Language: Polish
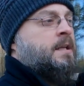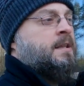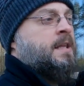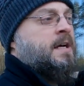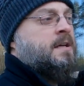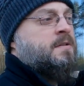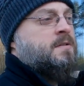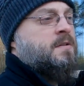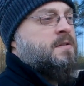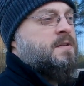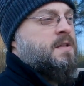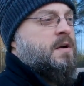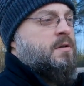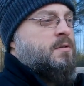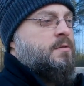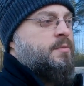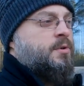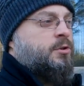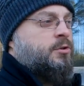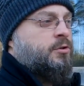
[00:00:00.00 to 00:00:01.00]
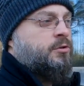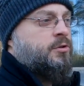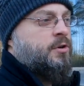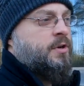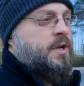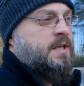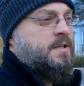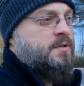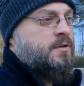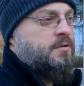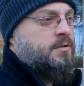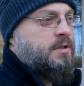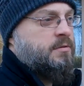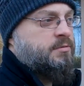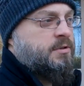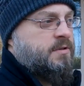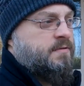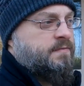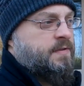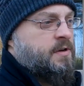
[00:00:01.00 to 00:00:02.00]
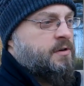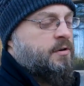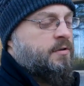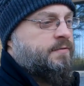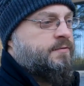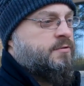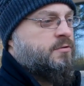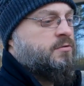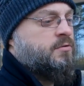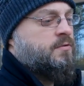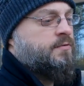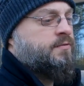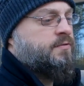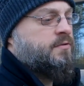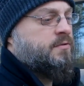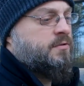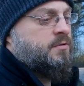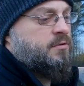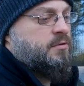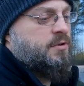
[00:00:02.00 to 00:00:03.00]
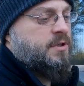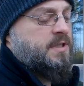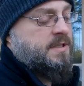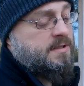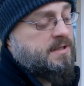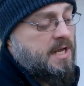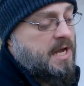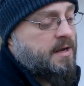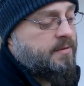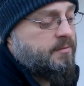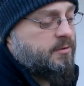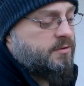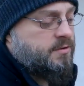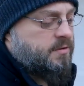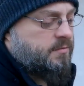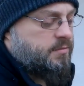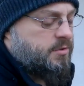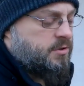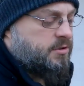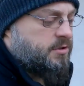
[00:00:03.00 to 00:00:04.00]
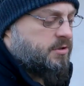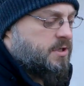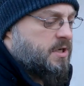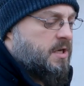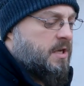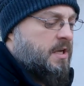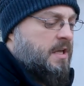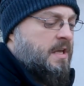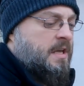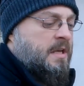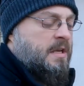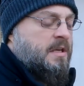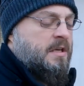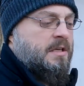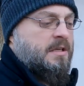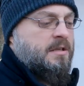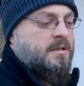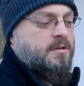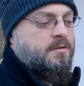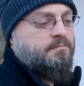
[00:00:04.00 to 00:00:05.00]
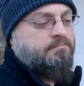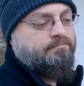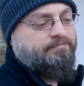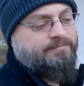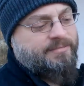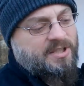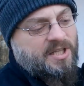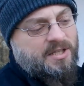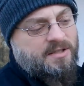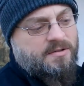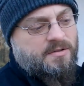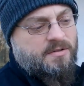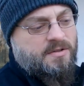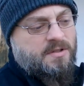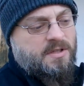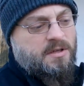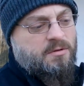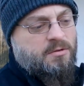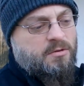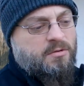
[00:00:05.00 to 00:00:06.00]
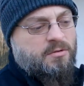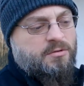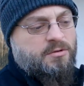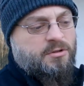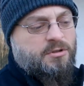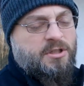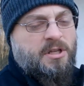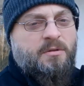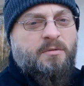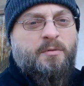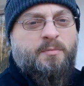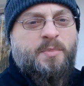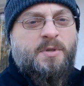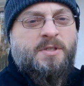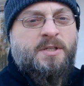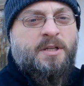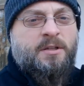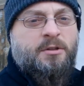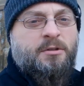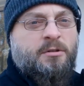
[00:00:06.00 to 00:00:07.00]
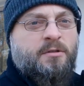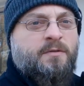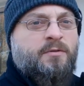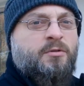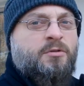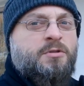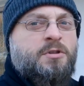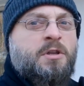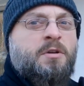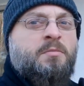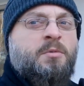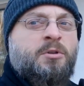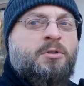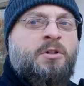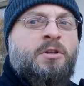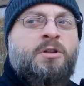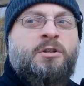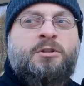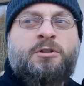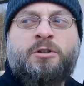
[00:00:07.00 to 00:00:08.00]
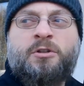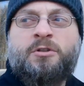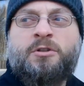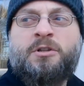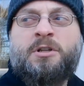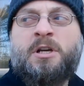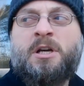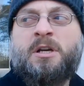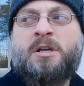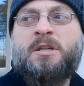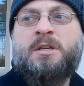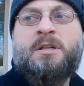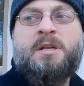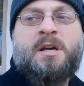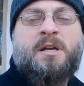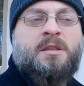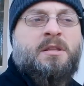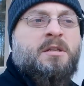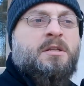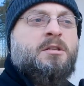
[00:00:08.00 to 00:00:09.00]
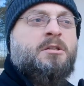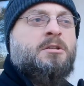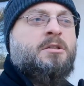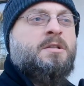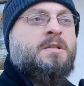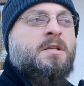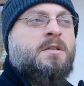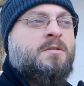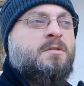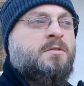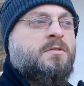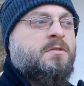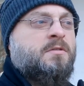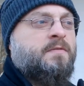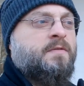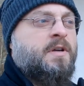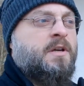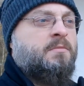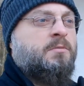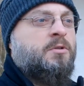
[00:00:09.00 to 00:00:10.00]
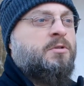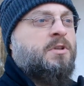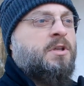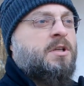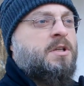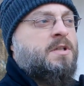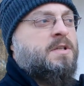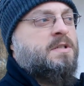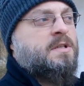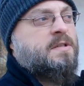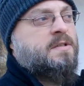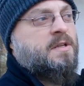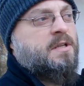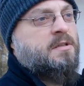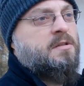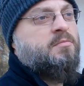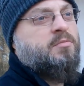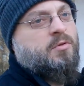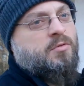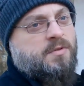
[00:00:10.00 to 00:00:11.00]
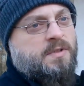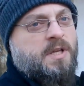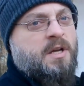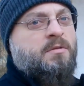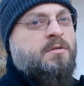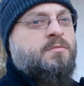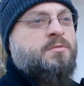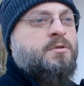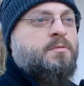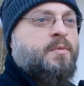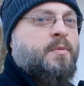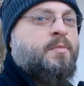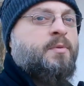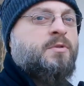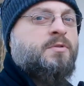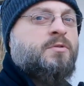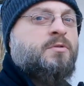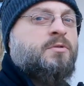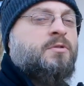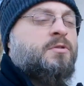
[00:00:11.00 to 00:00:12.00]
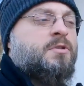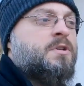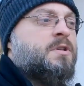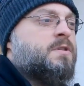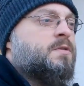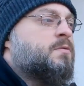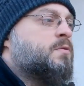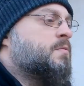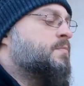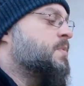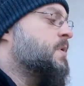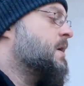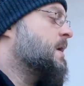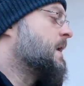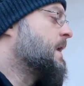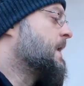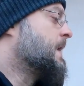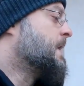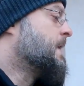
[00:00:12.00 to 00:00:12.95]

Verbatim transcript: Tak zostało mi to doradzone przez fachowców, których znam osobiście. E, tak zostało gdzieś tam opisane to w różnych mądrych książkach i ja też się zastosowałem do takiej zasady, bo uznałem, że po prostu to nie jest głupie.